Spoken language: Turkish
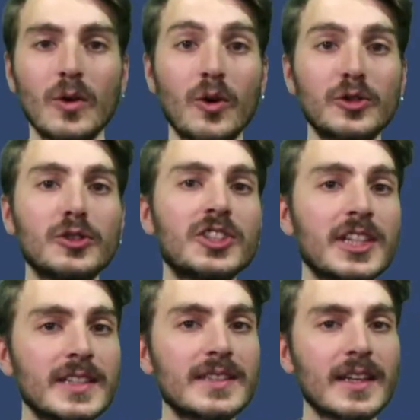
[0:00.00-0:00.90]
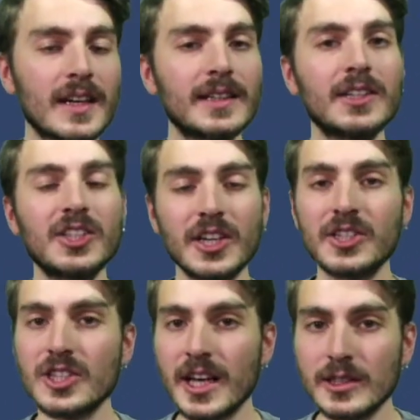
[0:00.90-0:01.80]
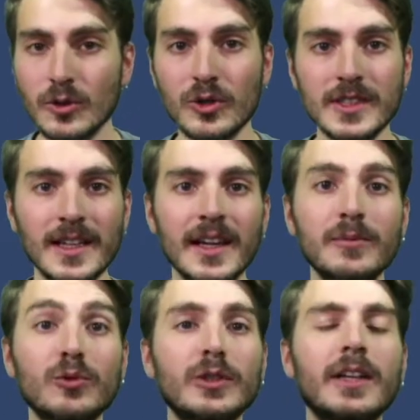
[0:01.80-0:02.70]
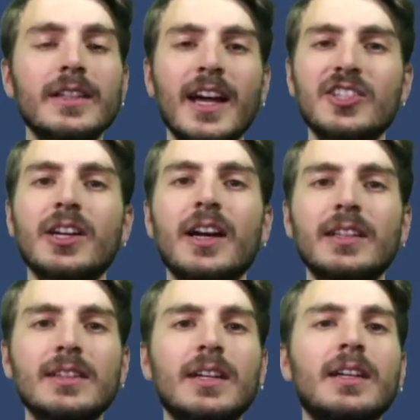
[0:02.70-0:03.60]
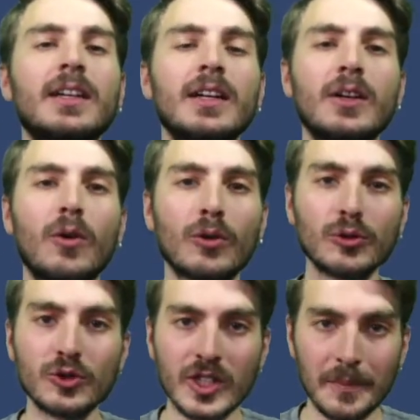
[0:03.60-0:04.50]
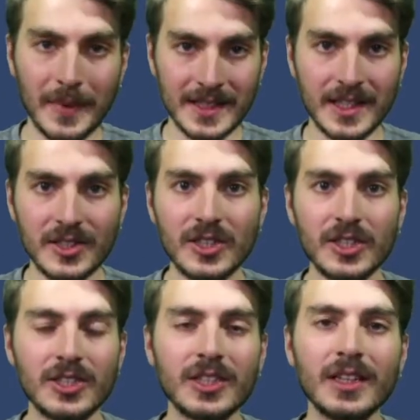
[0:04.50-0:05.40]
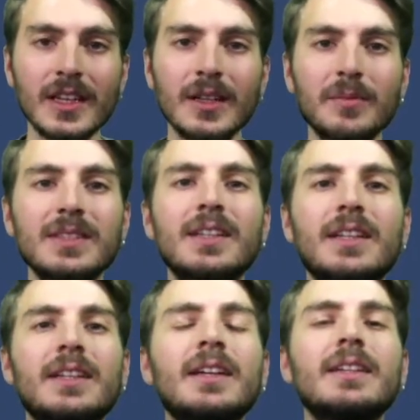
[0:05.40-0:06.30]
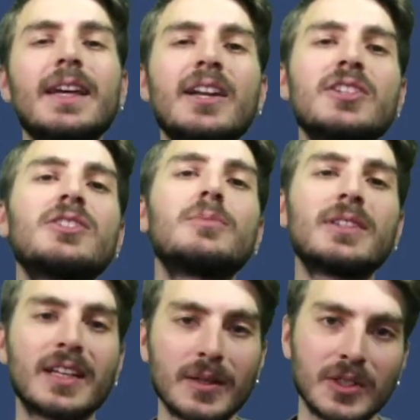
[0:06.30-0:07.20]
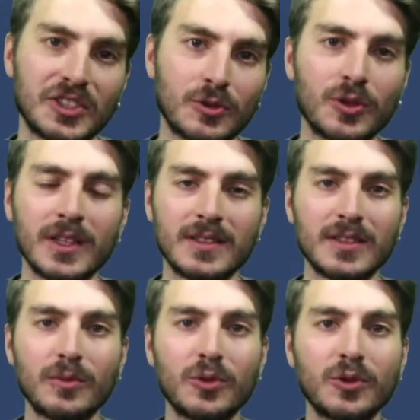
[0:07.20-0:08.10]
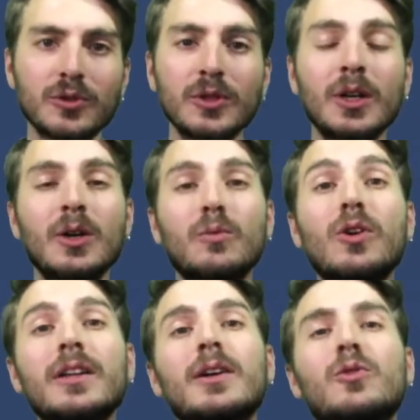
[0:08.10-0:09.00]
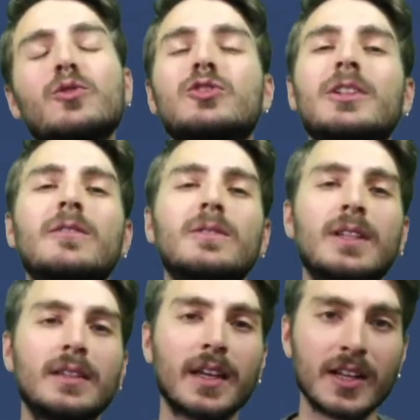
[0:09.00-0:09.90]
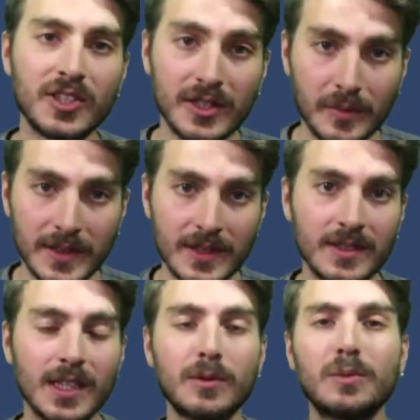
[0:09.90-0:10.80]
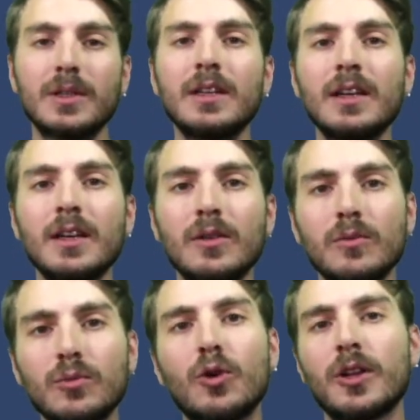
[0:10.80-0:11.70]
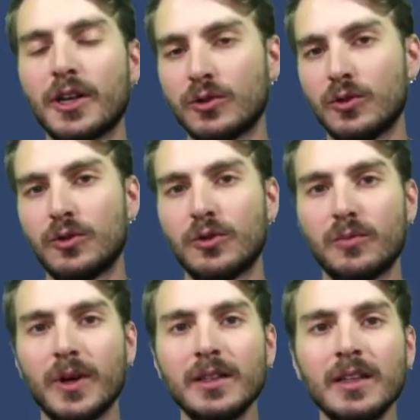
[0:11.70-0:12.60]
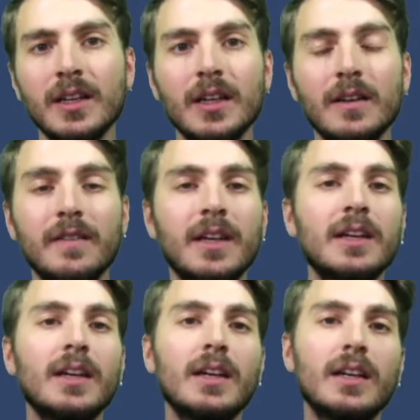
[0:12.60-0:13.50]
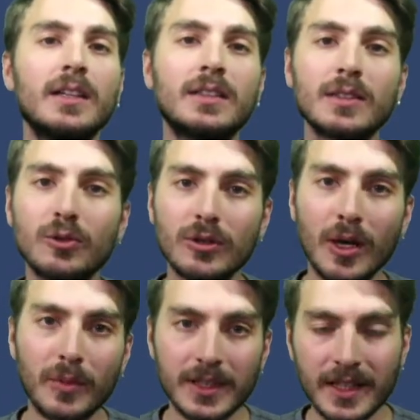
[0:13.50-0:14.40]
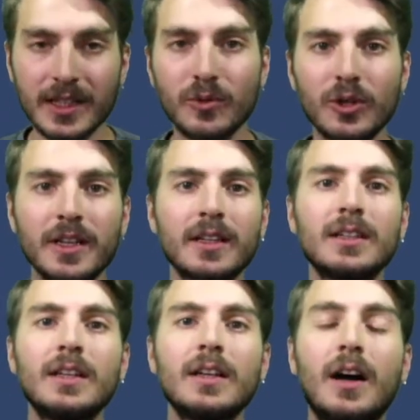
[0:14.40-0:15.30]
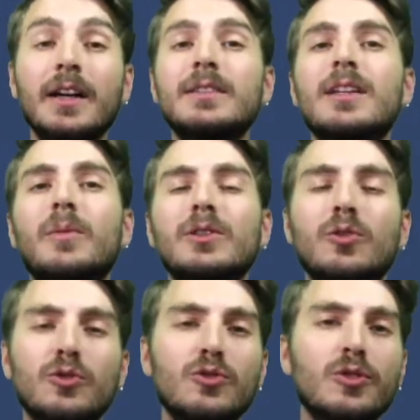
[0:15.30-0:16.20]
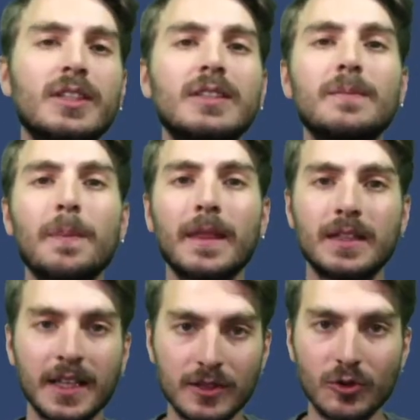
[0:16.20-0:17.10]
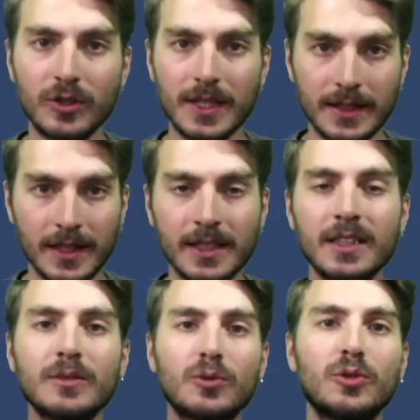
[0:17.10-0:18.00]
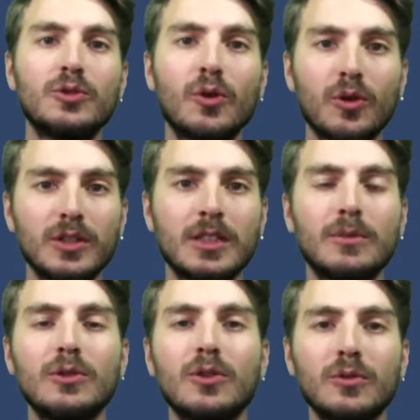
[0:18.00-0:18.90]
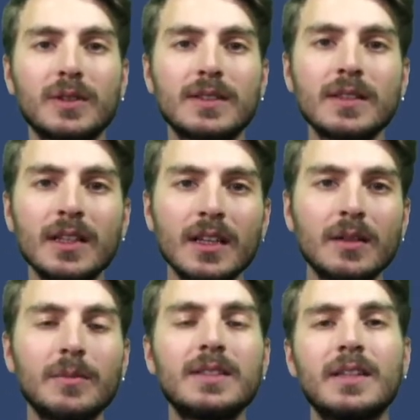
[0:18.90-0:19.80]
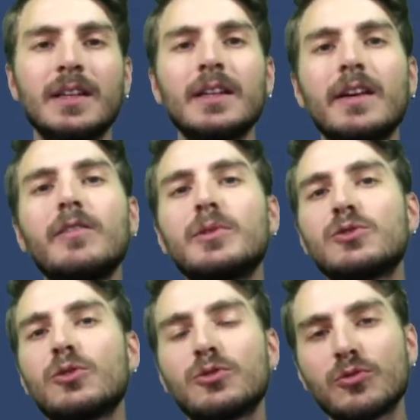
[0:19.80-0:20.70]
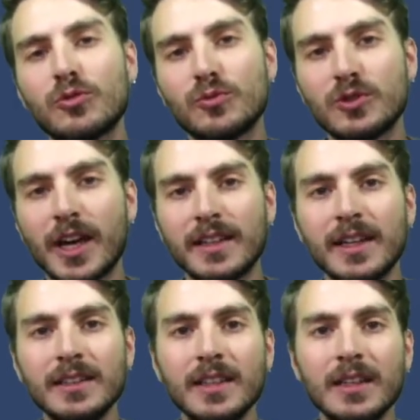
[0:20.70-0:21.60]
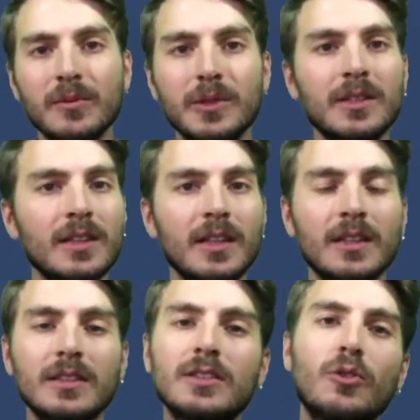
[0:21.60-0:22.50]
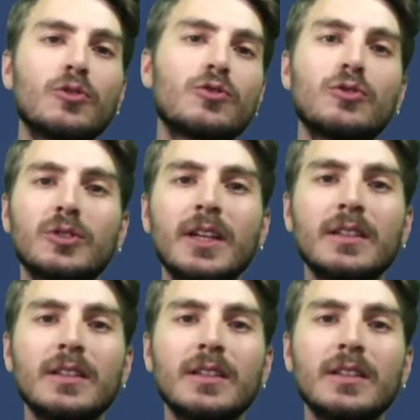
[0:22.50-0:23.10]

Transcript: Oyunun içerisinde yer alan çekiciler, dorseler bunlar gerçek hayatla oldukça benzeştiği için Bizlere de gerçekçi bir deneyim yaşatıyor aslında bu oyun. Bu kadar oyuncu tarafından tercih edilmesinin sebebini bu olarak görüyorum ben. Ve e, tırı kullanma deneyimi olarak aynı zamanda oyuncuların direksiyon setleriyle de bu oyunu oynayabiliyor olması bizlere evimizde oturduğumuz yerden bir tır yolculuğuna,